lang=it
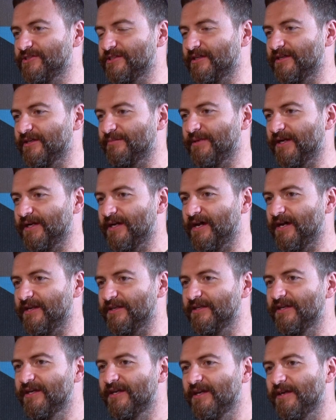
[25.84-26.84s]
cosa che
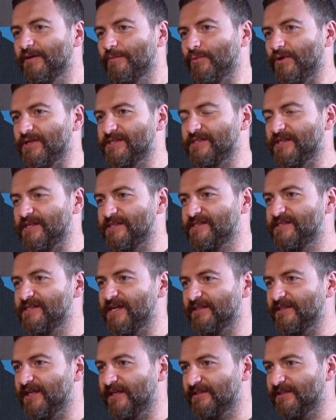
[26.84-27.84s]
magari può essere
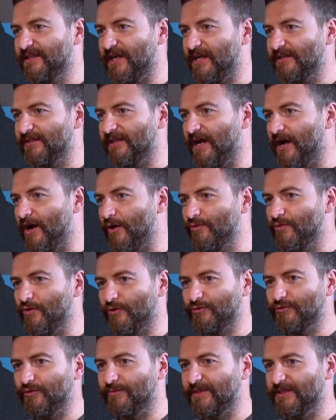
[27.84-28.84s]
sia adattata a un
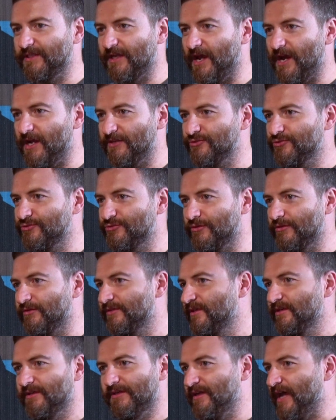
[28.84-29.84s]

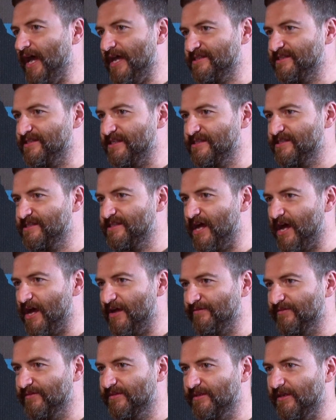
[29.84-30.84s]
cortometraggio a sé
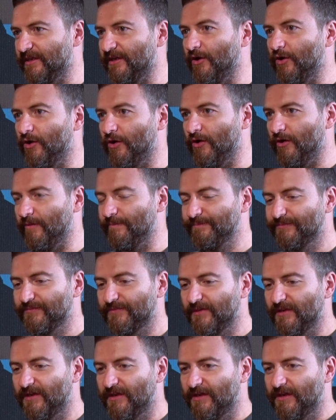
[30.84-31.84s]
stante o
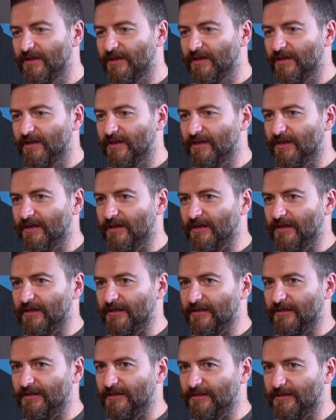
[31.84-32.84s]

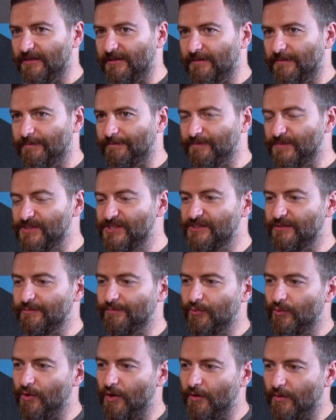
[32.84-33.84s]
ehm, si
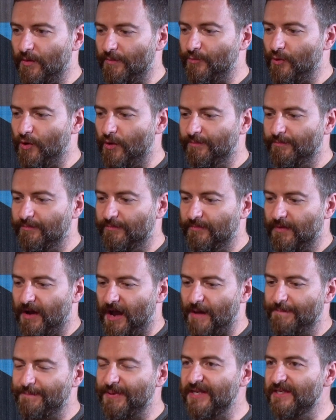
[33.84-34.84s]
può, può,
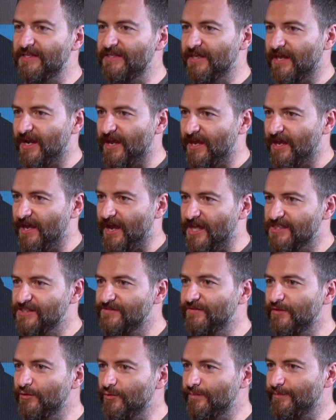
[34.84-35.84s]
aprire a
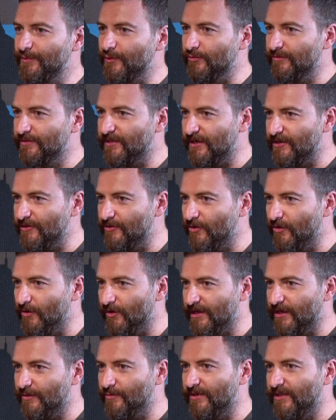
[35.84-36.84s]
sviluppi
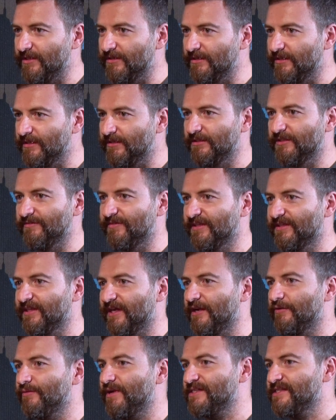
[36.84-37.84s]
ulteriori e quindi
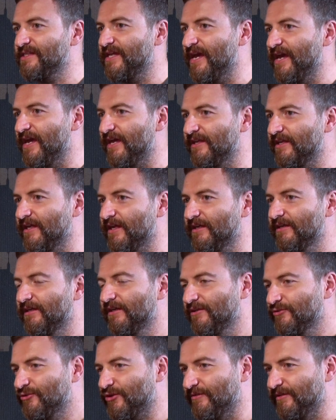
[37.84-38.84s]
diventare una
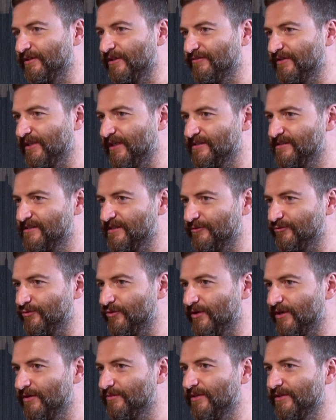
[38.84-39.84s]
serie, trova dei
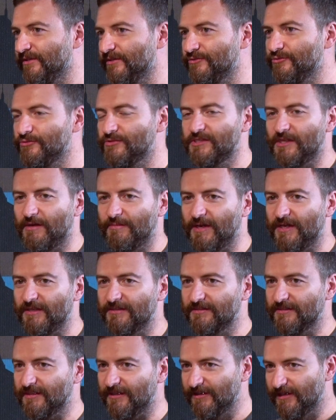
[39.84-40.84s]
finanziatori. Quindi
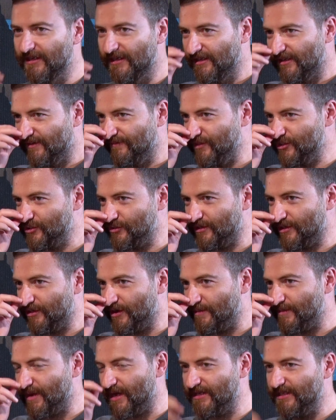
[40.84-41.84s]
giustamente, visto che
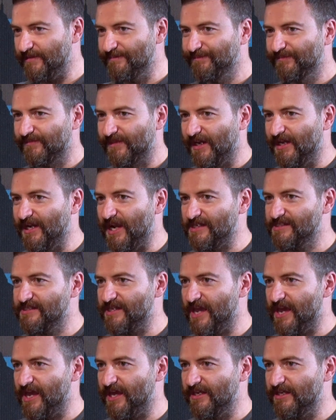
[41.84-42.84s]
oramai la
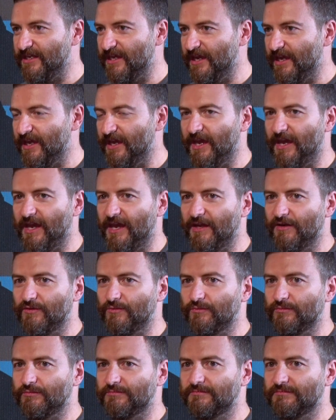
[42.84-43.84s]
serie è
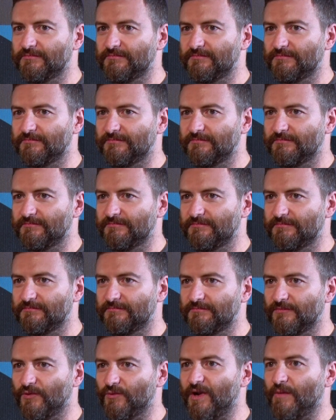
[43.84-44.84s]

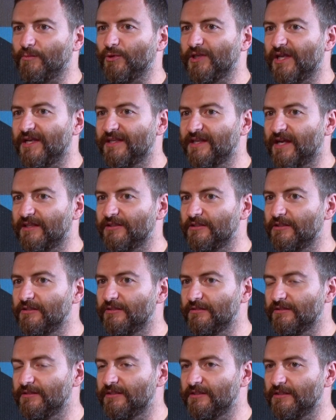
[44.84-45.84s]
mh, una modalità
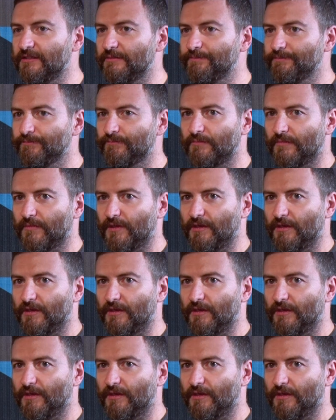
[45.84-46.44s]
di, di